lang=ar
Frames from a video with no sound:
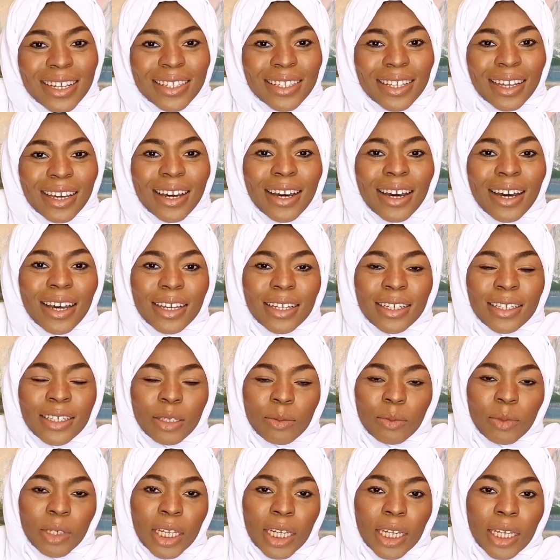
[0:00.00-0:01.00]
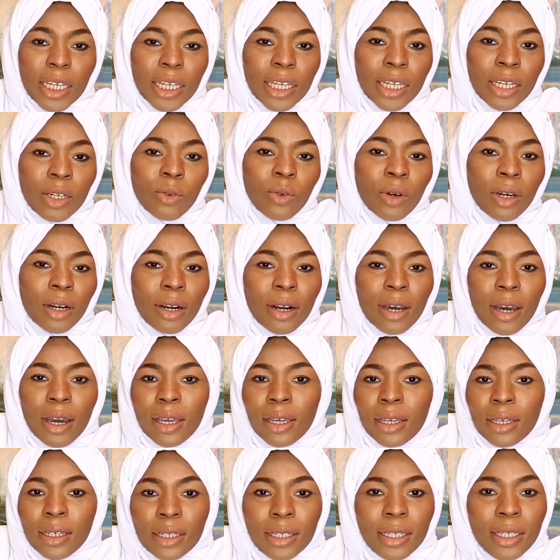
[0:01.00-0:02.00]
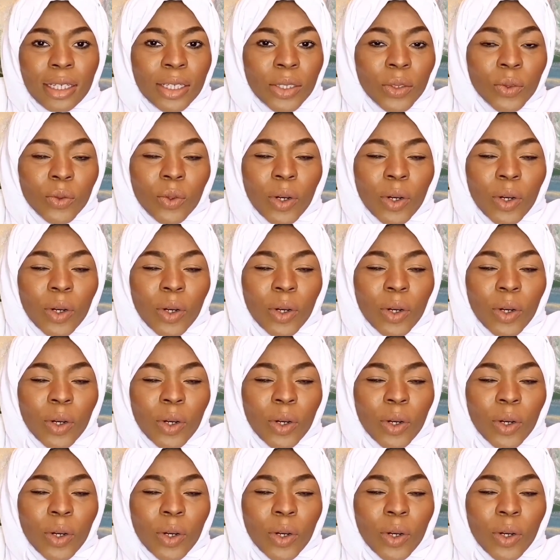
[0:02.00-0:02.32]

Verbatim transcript: أصدقائي الجميلين والرائعين